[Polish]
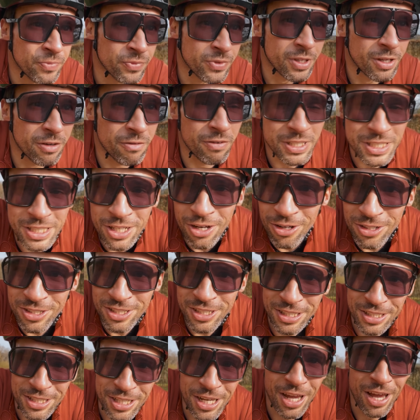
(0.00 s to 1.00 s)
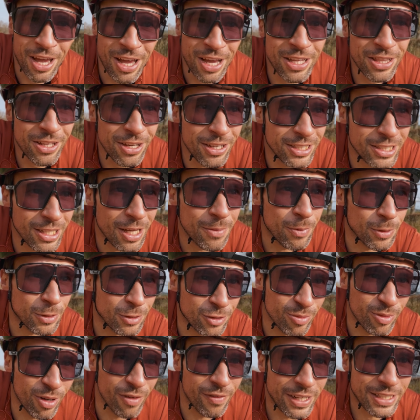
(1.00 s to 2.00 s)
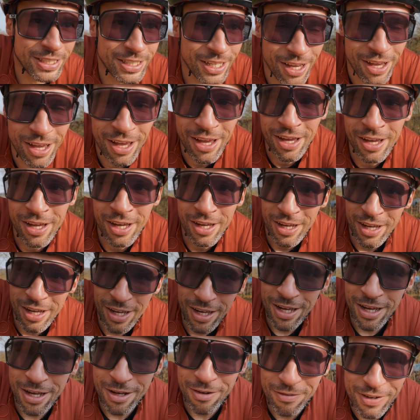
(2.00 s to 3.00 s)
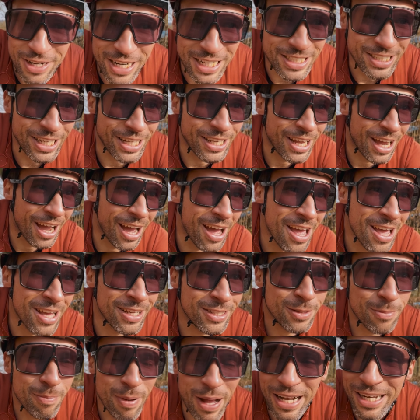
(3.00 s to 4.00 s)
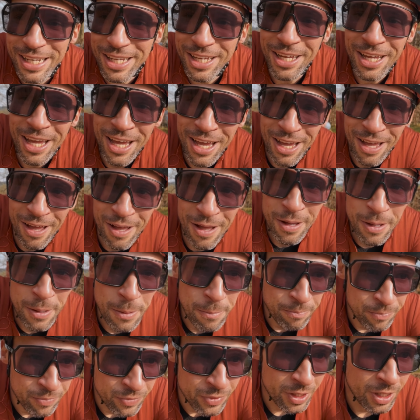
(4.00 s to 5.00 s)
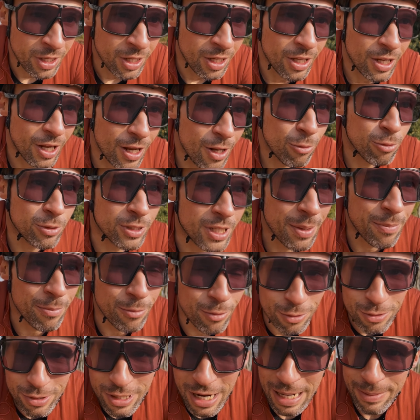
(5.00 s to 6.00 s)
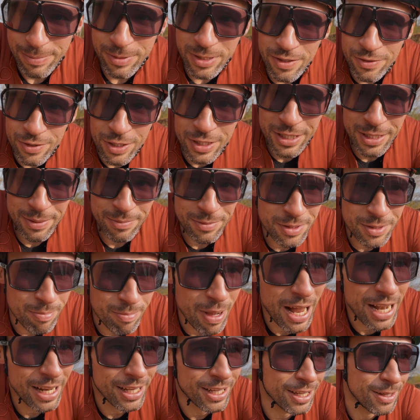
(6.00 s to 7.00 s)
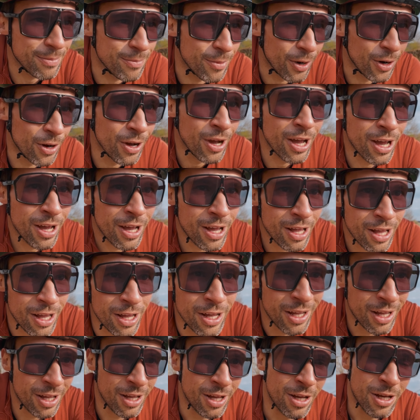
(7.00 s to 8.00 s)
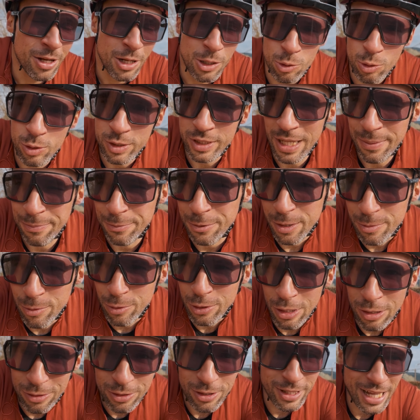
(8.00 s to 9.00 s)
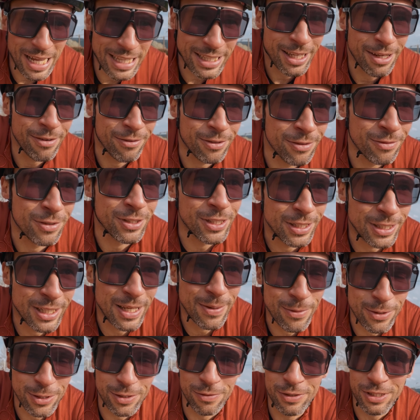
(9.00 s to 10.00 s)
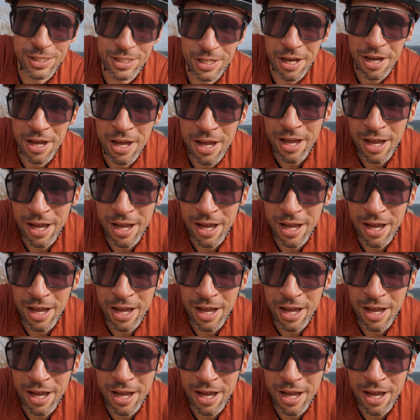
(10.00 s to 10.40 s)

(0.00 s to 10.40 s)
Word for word: wyskoczyć, no i sobie podsumować wrażenia z Belgii i Luksemburga, ale przede wszystkim z Belgii, bo Luksemburg był tylko dodatkiem w tym wszystkim. Oczywiście